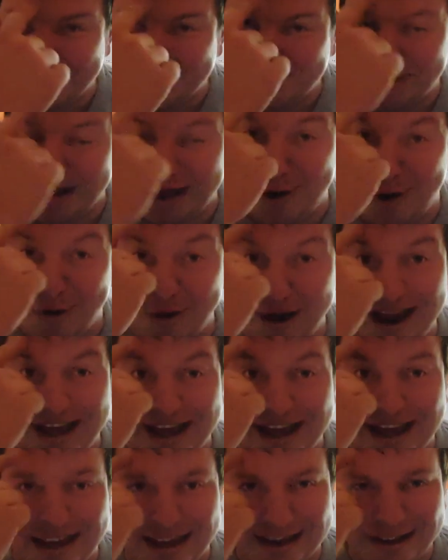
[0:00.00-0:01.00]
Bei
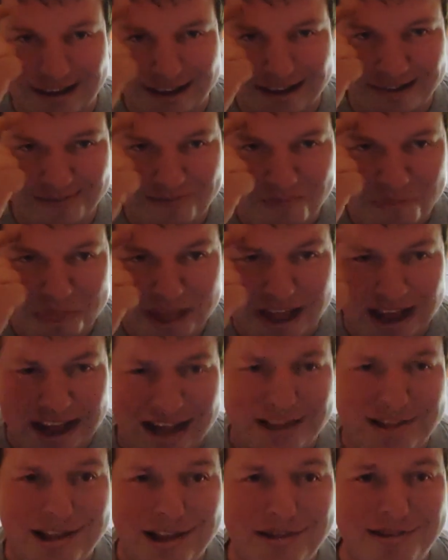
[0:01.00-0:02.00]
euch
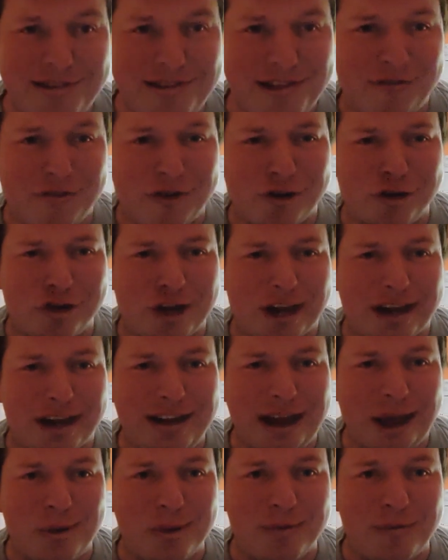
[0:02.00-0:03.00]
setzt der Verstand
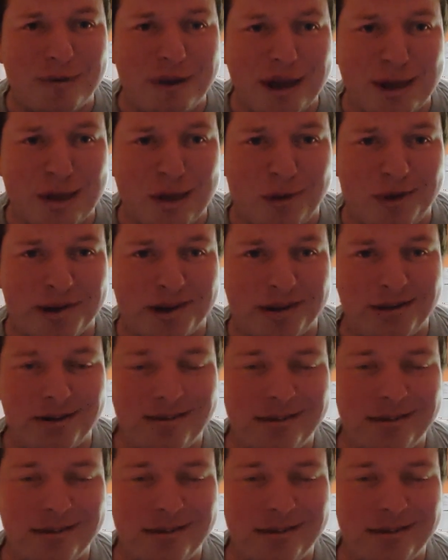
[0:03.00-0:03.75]
aus, würde ich sagen.